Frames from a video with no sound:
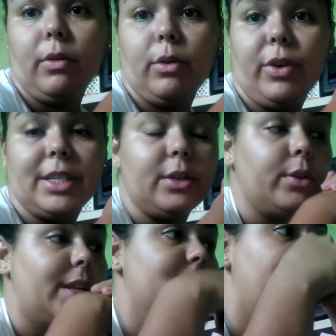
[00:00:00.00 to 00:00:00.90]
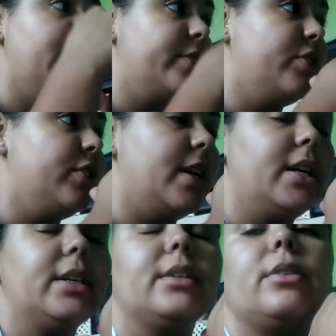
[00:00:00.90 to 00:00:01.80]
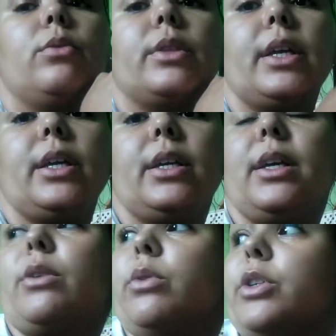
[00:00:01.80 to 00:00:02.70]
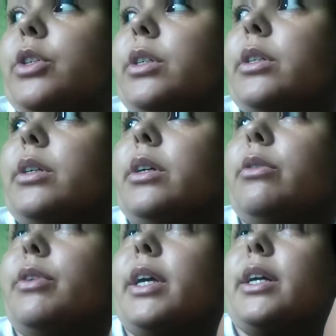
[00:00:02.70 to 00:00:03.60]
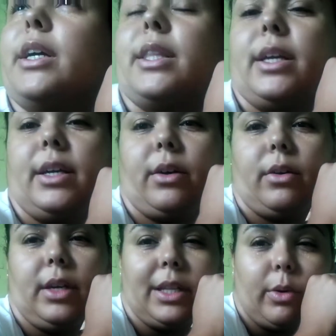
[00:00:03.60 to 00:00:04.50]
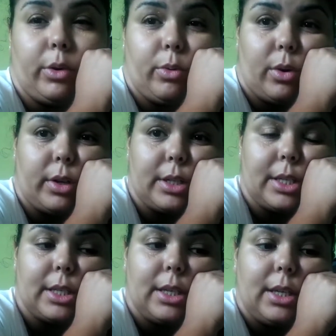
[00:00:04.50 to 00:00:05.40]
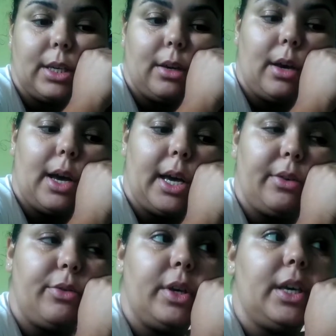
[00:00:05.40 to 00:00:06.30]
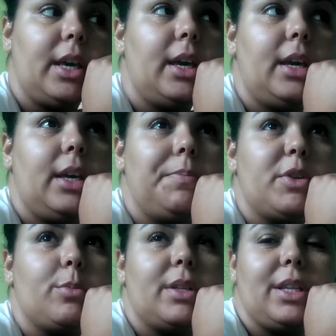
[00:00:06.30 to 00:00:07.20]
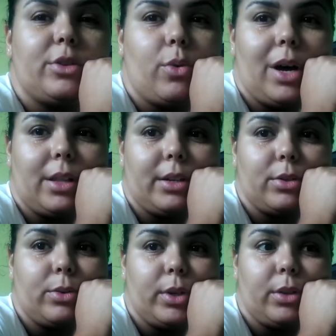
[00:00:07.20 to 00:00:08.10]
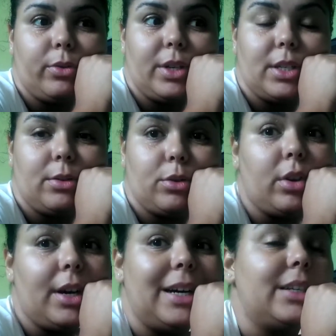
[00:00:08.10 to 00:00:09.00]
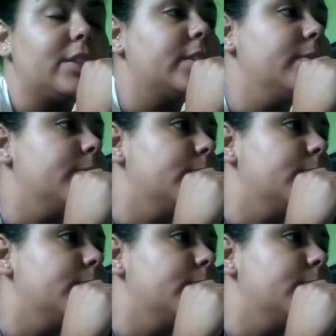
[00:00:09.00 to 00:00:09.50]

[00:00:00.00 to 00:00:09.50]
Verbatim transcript: Vou fazer outras artes já. Ontem à noite eu fiquei aqui até. ia dar 8 horas. Aí fiquei mais ou menos das 4 às 8 fazendo só arte